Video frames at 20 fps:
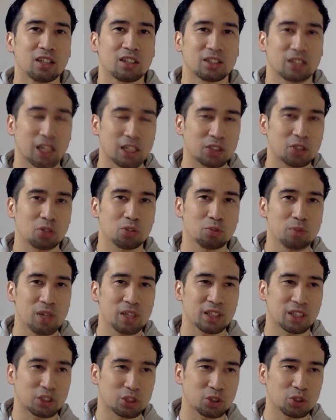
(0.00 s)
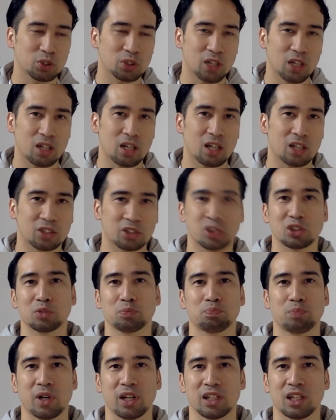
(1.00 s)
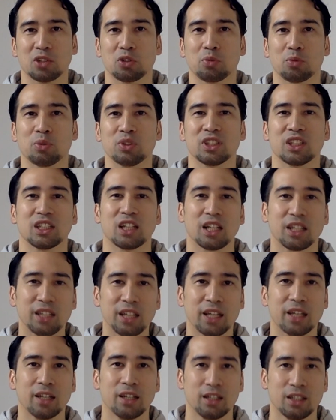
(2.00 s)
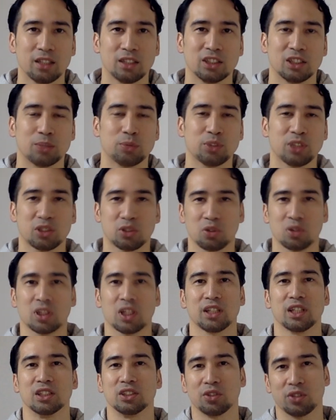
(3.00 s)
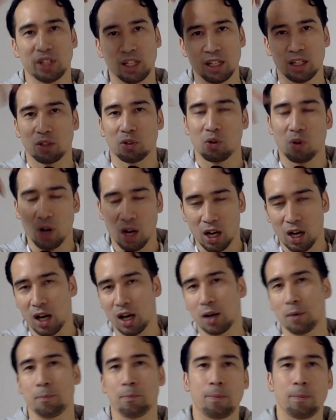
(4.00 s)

最初生まれた瞬間からつるっぱげだと思ってたんで、自分で剃ったんでしょうね、後半から。